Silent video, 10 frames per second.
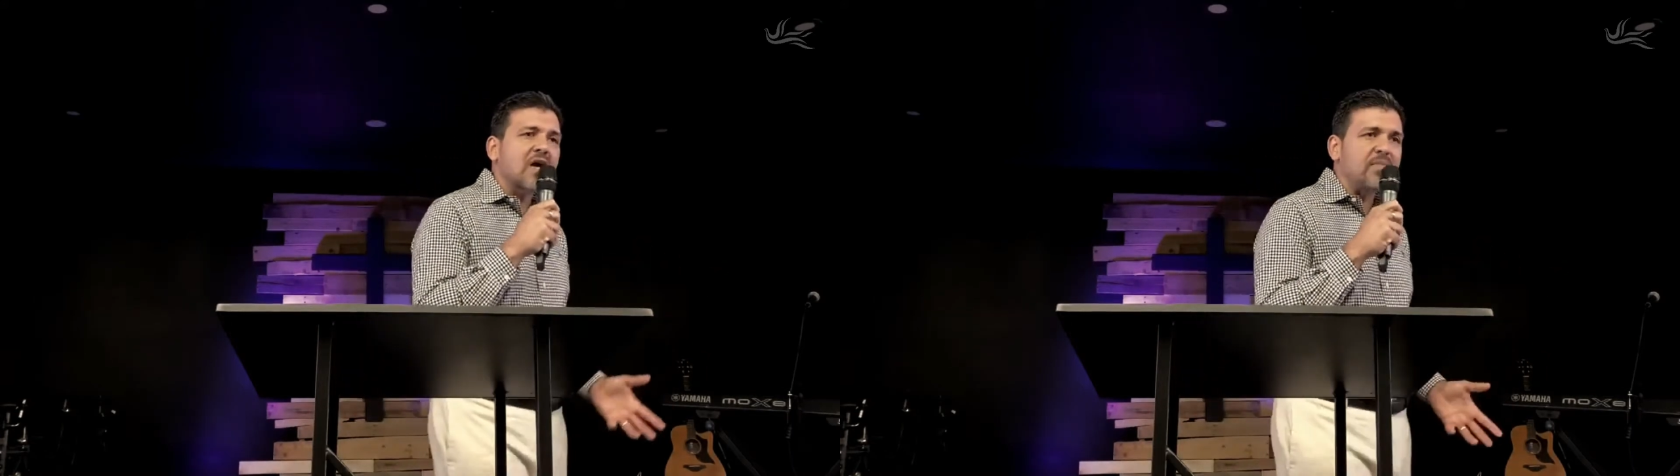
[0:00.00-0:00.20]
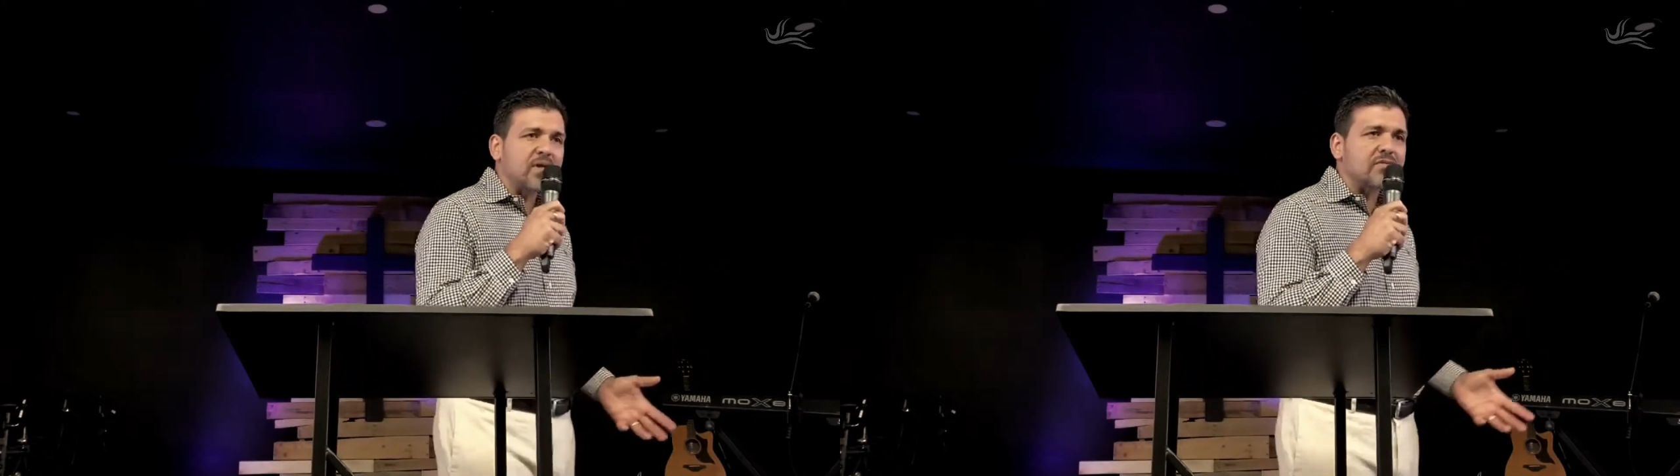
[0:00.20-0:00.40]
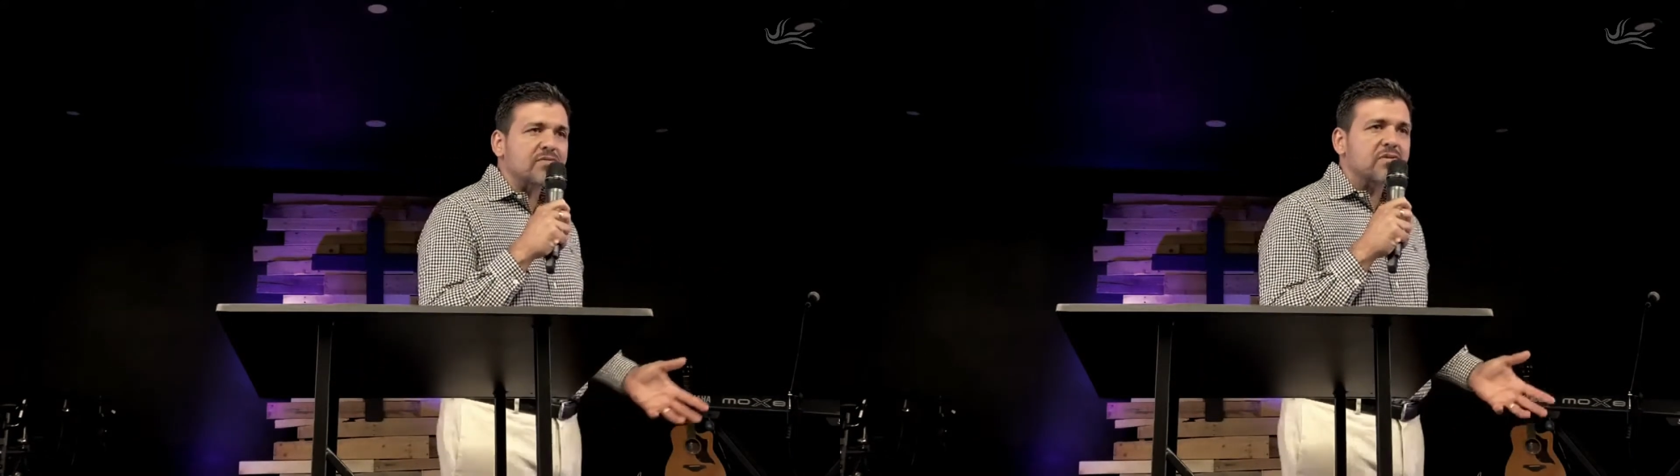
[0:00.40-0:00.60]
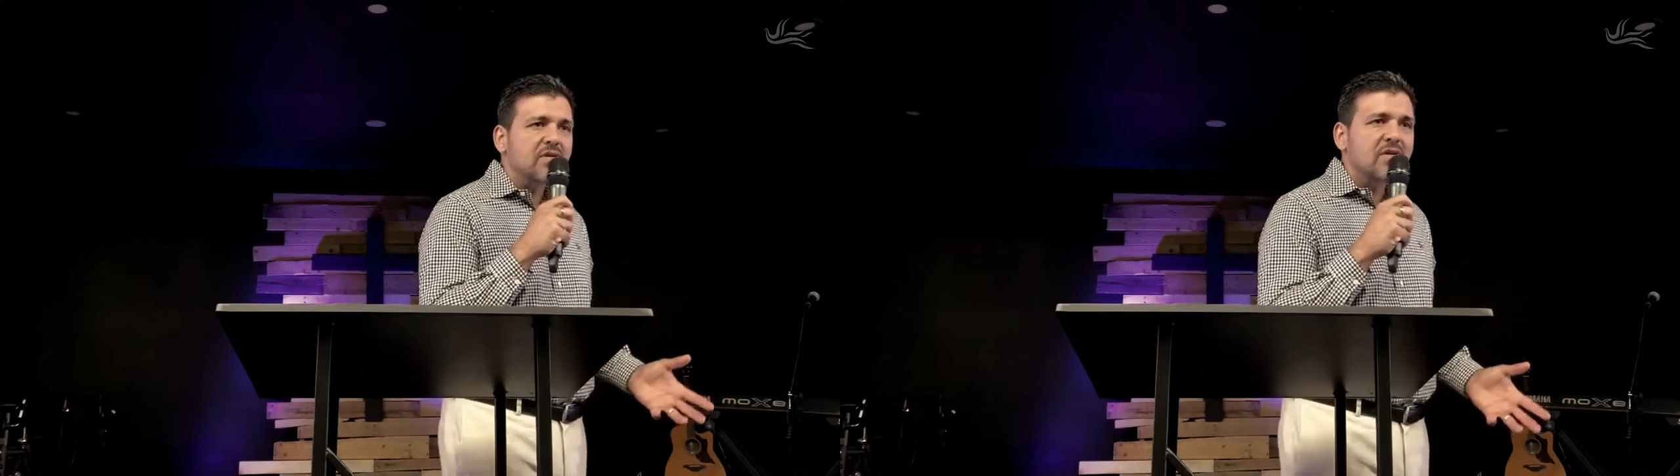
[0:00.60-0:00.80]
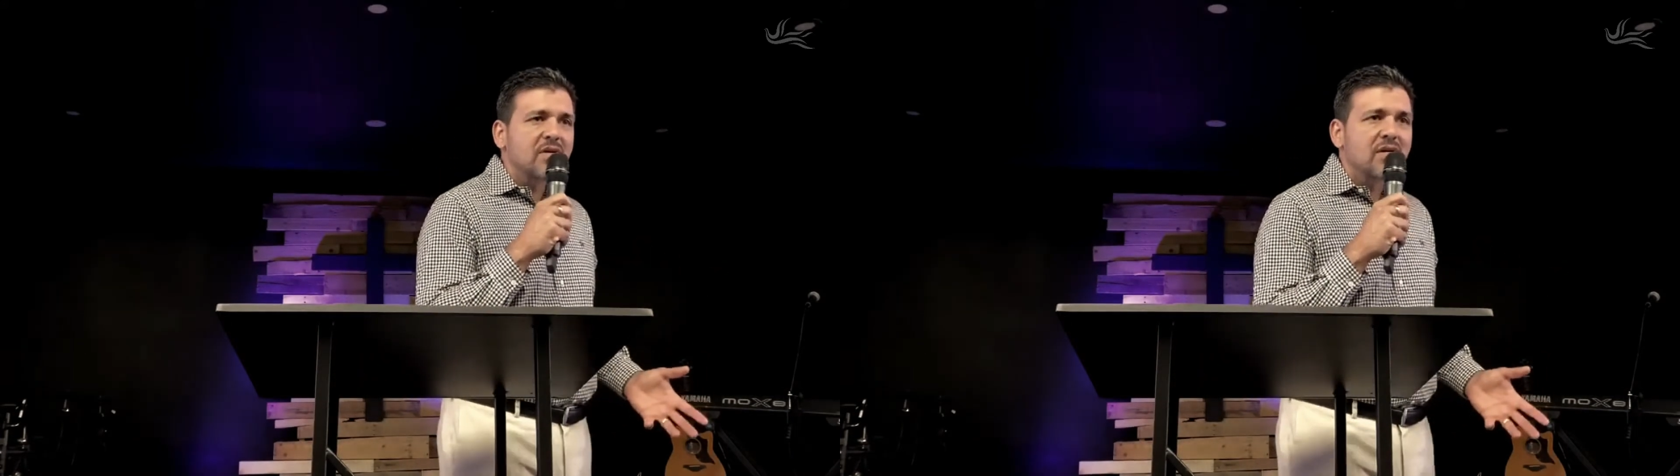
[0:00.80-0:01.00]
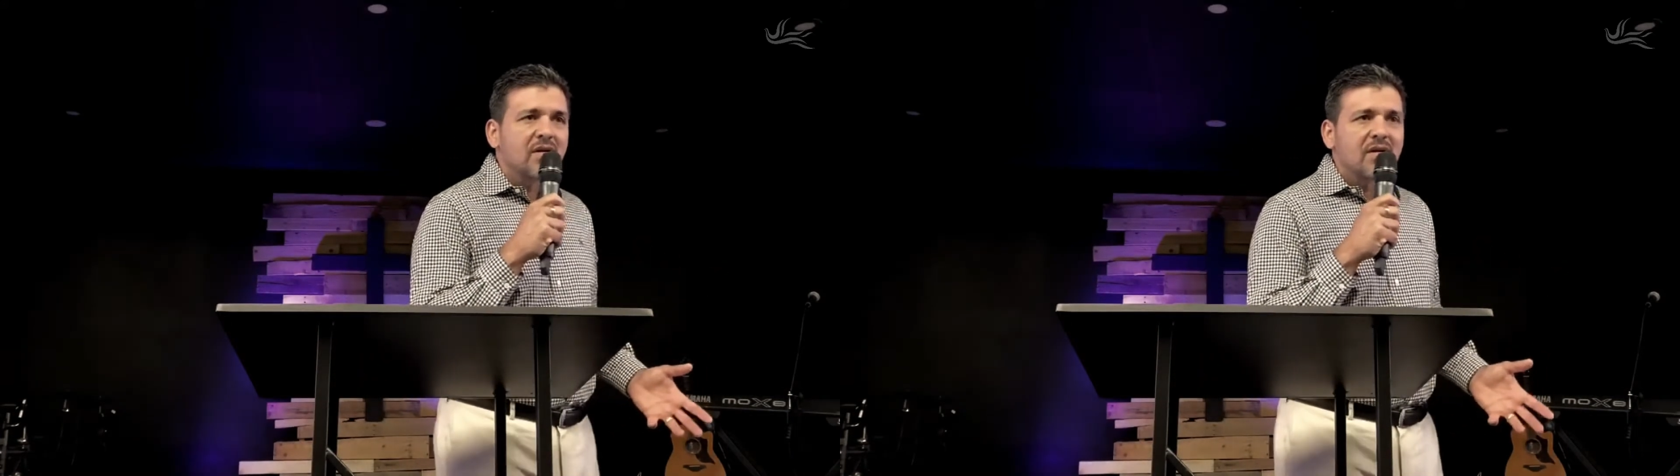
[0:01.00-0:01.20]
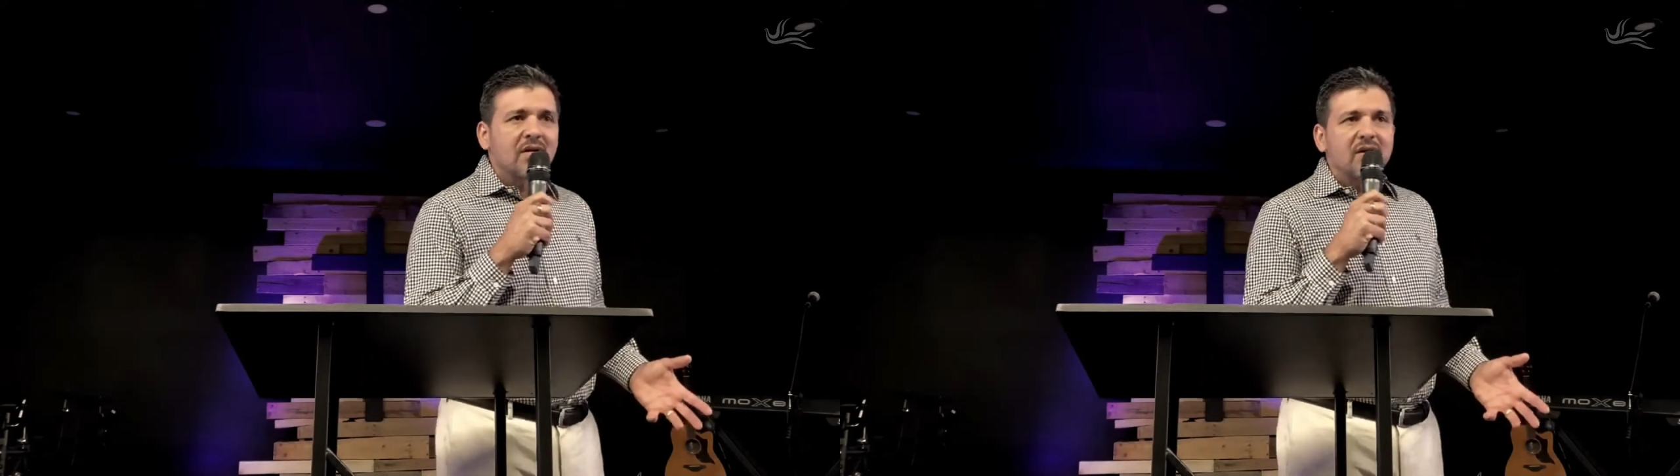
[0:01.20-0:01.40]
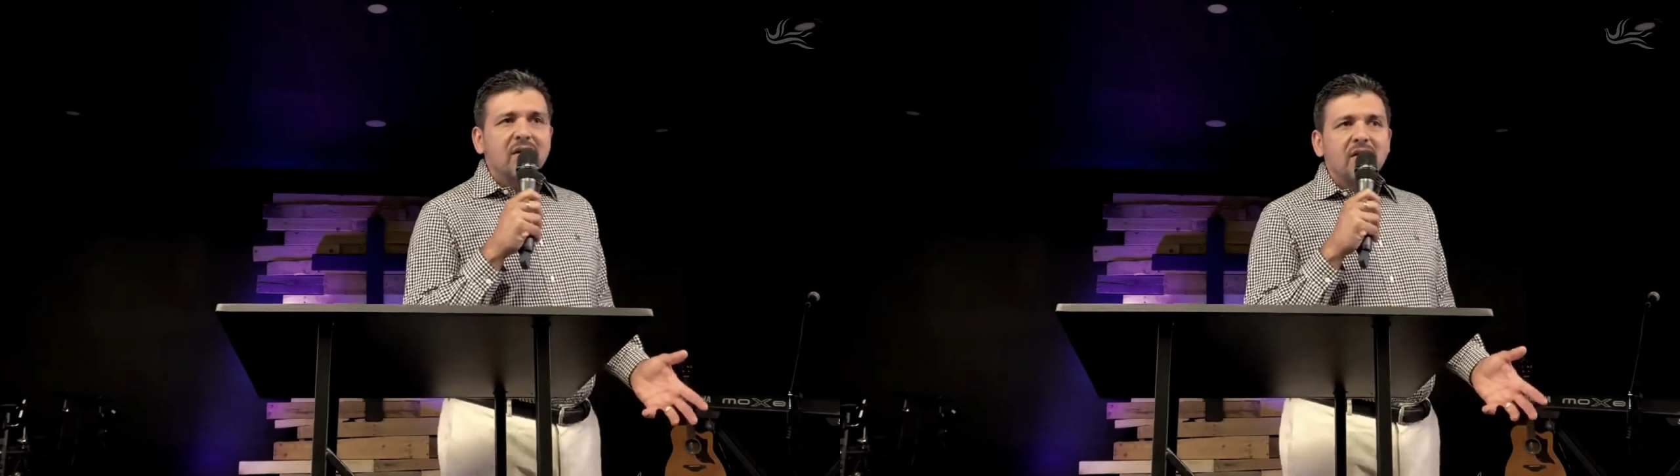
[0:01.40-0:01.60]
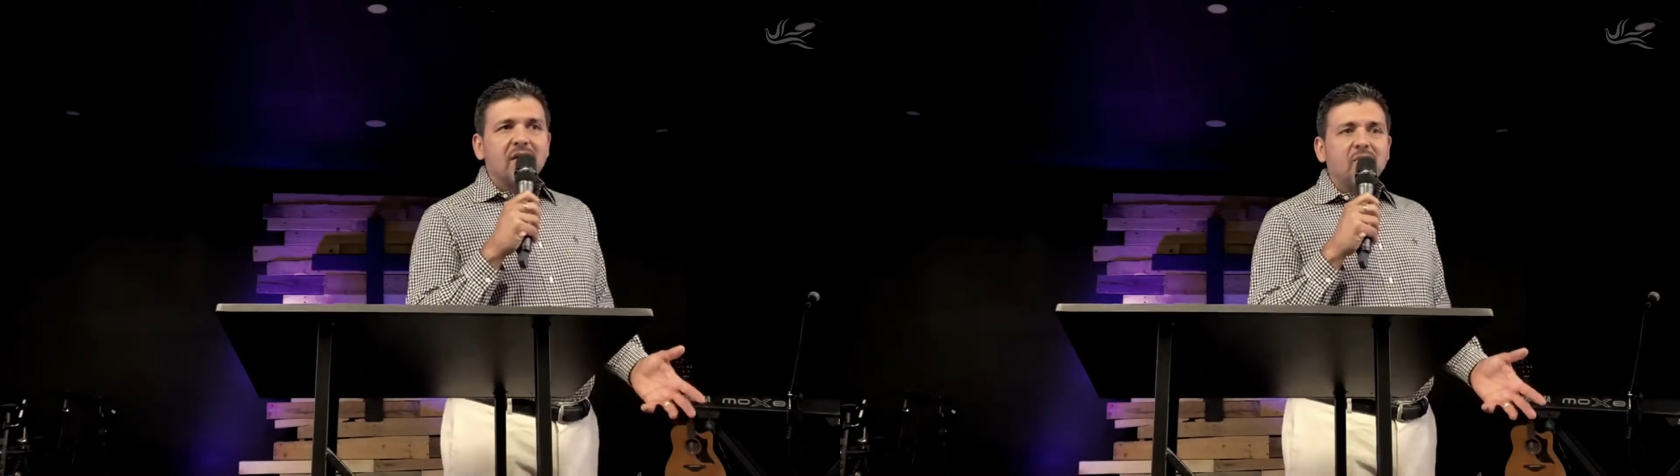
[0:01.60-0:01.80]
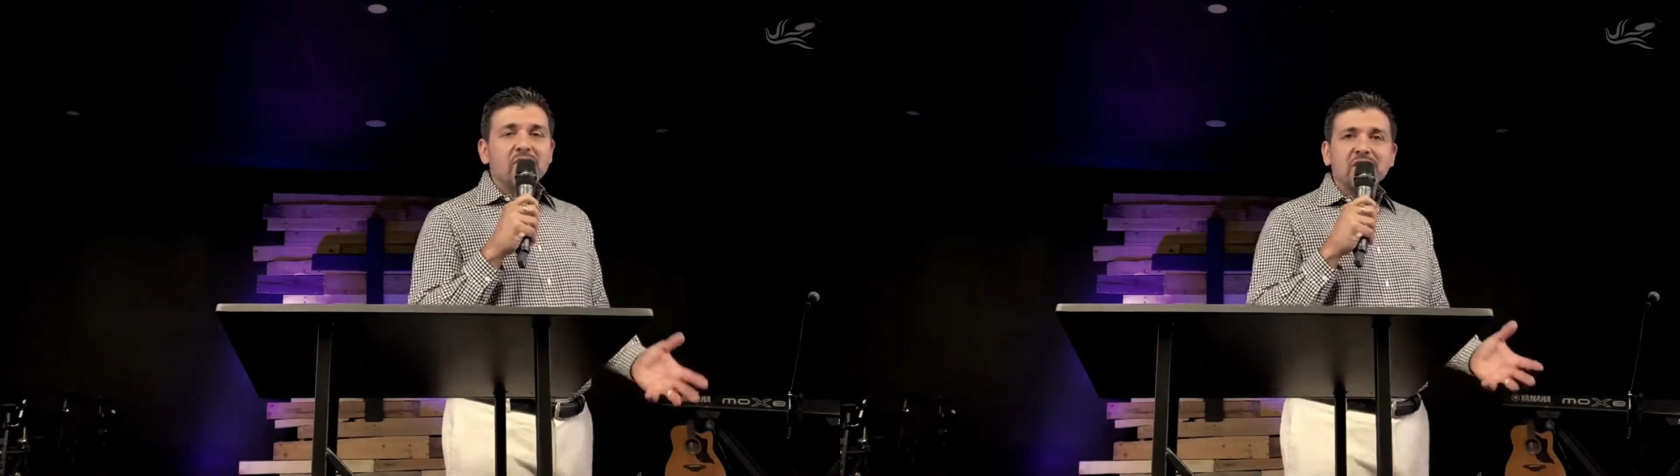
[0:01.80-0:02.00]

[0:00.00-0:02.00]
caminhos. E